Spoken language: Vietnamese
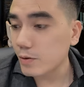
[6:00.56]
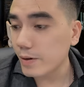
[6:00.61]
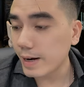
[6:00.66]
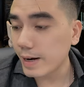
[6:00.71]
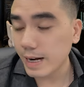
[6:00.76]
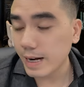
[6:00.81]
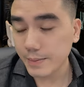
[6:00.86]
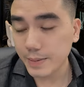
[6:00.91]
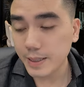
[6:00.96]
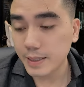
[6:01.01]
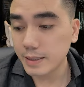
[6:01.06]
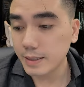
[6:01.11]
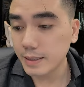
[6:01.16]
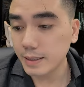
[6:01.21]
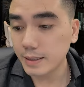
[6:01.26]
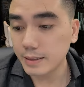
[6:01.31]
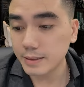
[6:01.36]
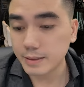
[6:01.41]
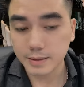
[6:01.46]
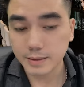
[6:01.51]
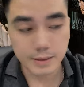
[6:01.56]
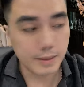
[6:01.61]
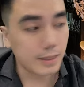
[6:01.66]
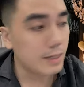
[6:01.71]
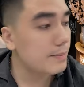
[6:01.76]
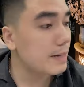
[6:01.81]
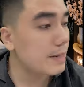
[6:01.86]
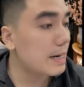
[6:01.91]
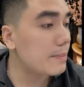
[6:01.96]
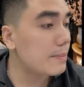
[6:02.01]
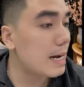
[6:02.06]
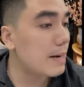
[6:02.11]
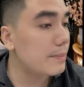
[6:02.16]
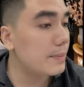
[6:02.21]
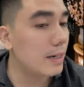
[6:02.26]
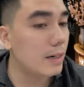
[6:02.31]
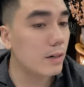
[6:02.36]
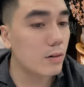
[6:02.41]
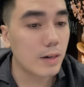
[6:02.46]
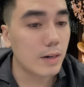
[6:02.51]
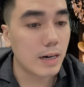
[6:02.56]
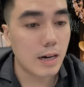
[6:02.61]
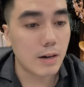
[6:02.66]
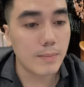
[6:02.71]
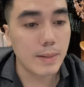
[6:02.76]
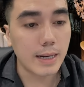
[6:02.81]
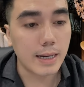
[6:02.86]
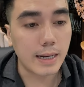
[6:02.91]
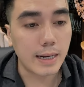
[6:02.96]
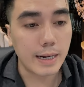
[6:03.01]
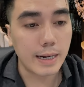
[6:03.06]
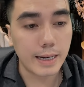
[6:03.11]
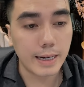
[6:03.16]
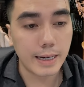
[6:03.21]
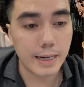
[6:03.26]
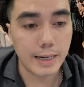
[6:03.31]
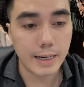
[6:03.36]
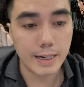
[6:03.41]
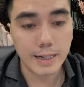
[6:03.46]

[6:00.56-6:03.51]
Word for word: khỏe bình thường, cơm ăn ba bữa quần áo mặc cả ngày.